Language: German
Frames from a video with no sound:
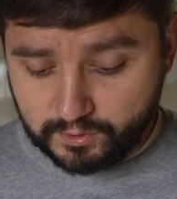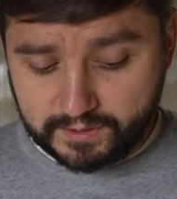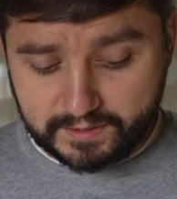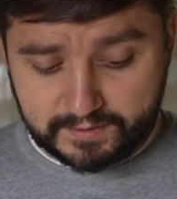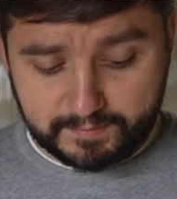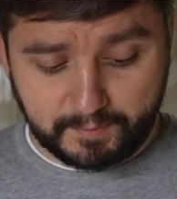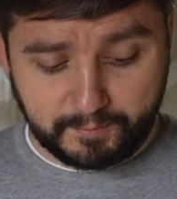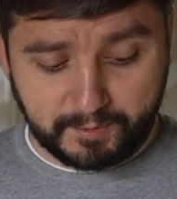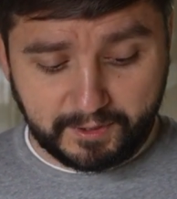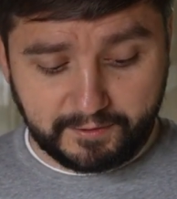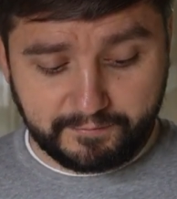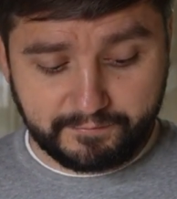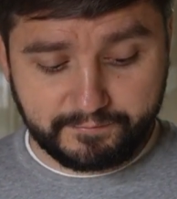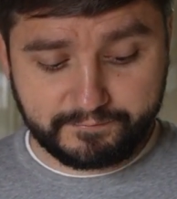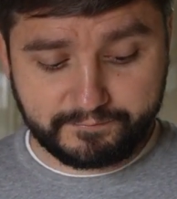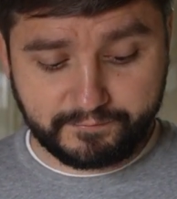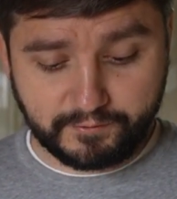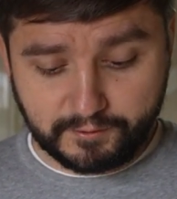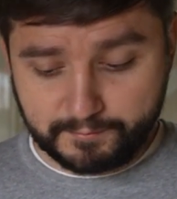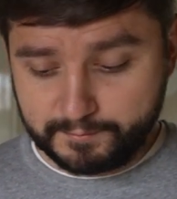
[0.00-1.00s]
dass man bei der
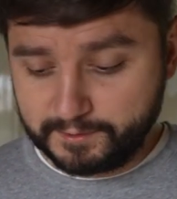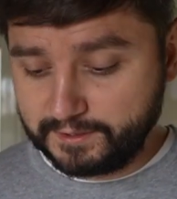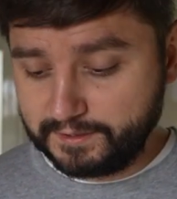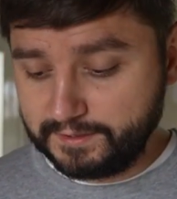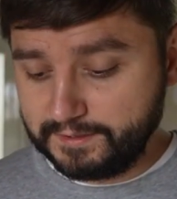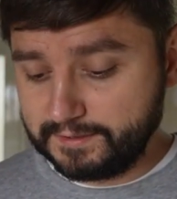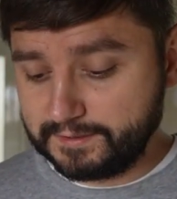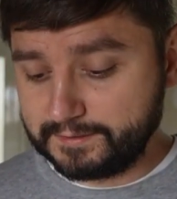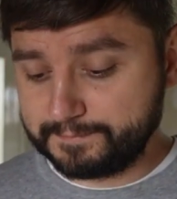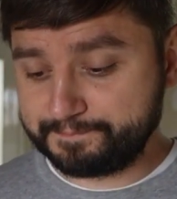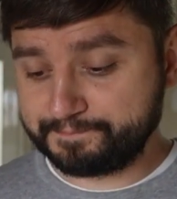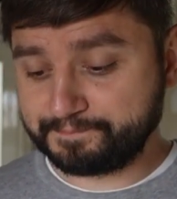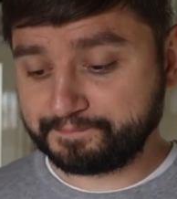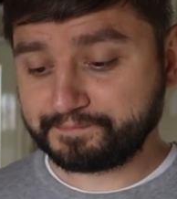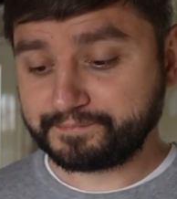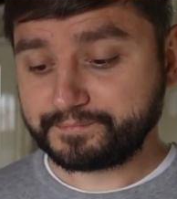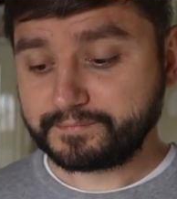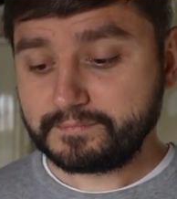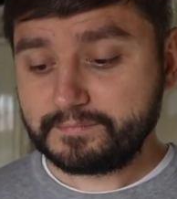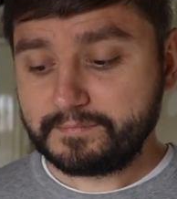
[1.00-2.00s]
Firma hier
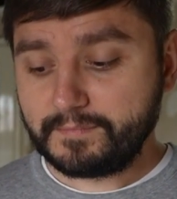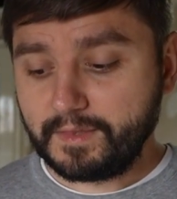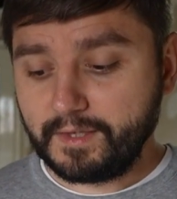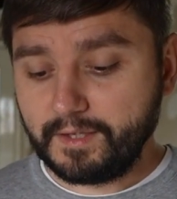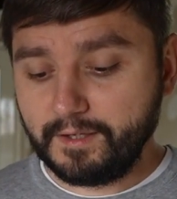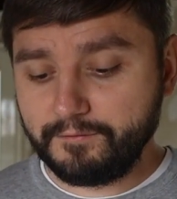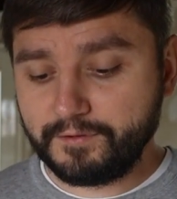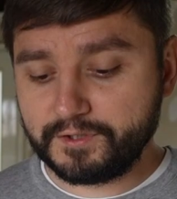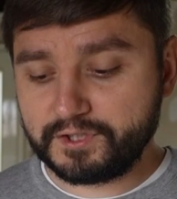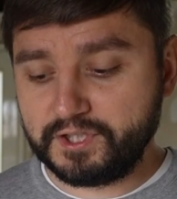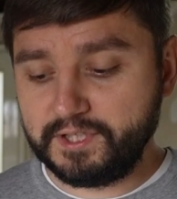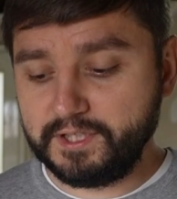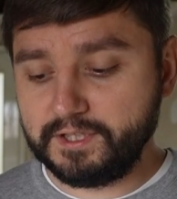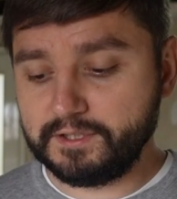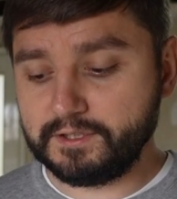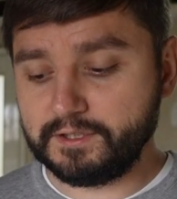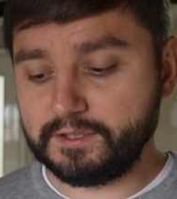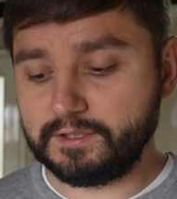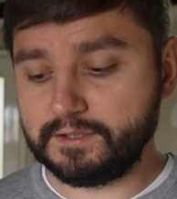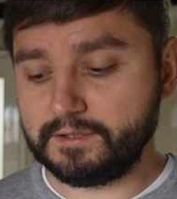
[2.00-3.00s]

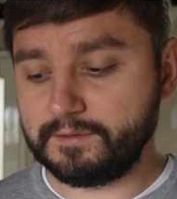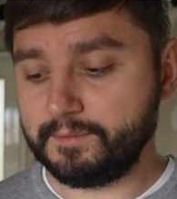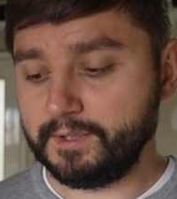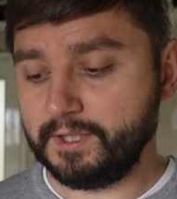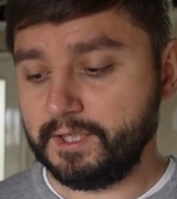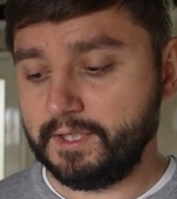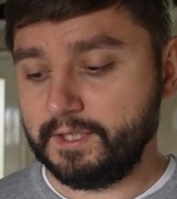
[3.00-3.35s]
verschiedene,